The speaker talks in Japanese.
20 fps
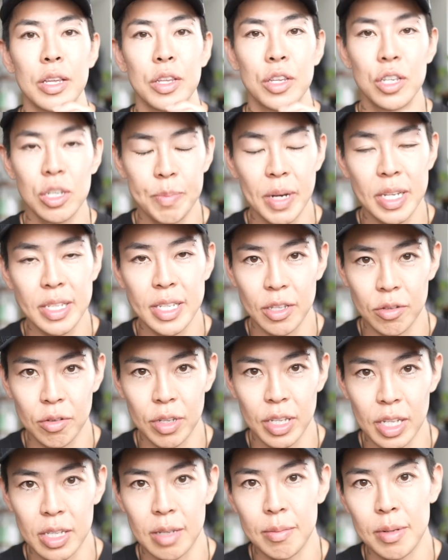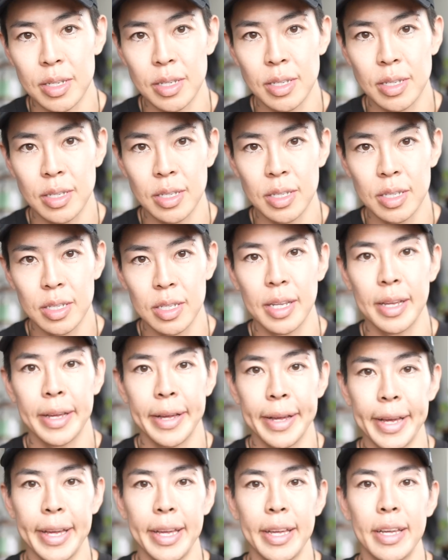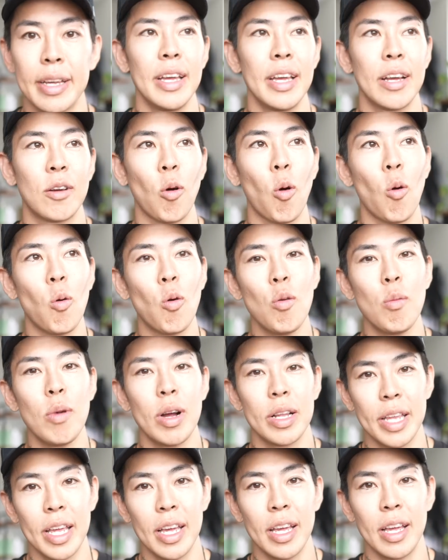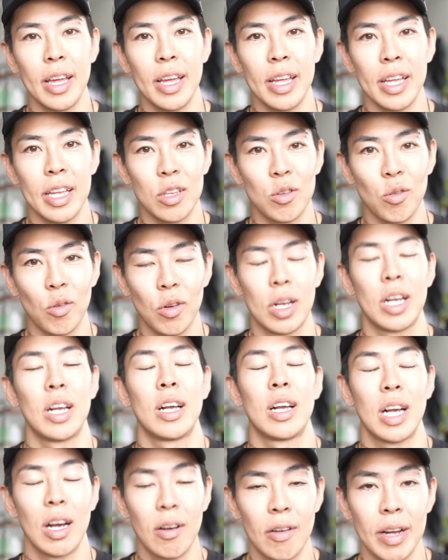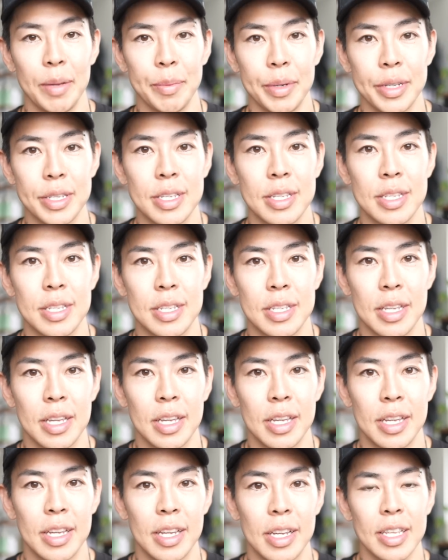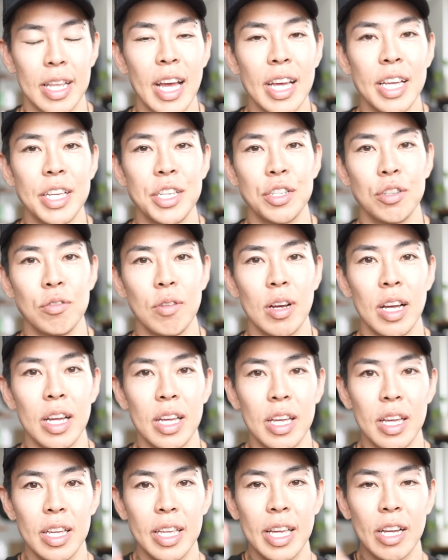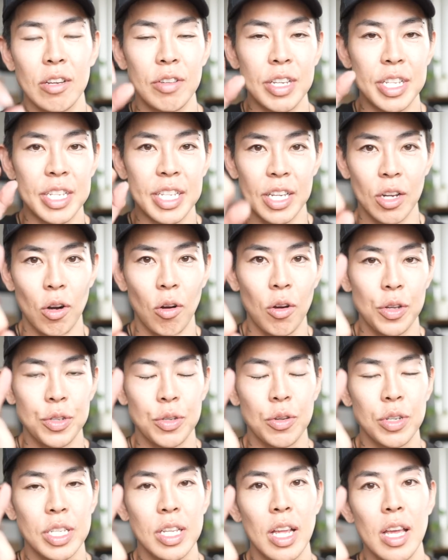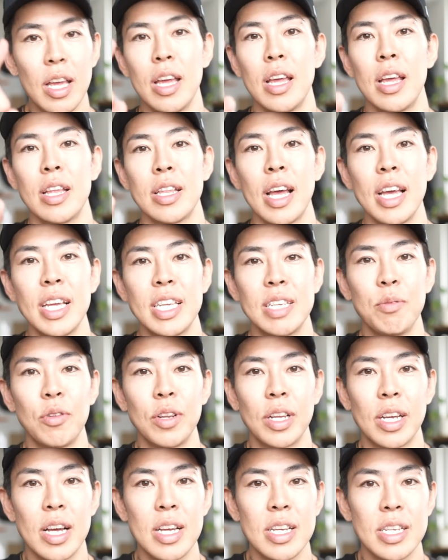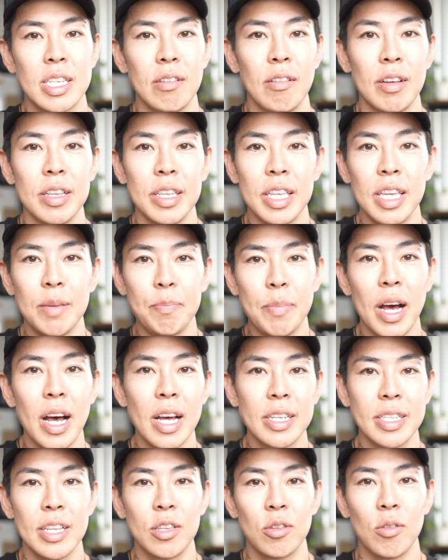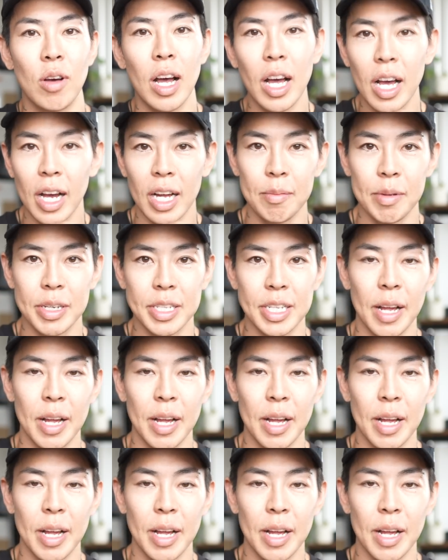9%になってます。はい。えー、ここまで、えっ、ー、と、変わります。体重は約1キロそして体脂肪に関しては2%上がりまし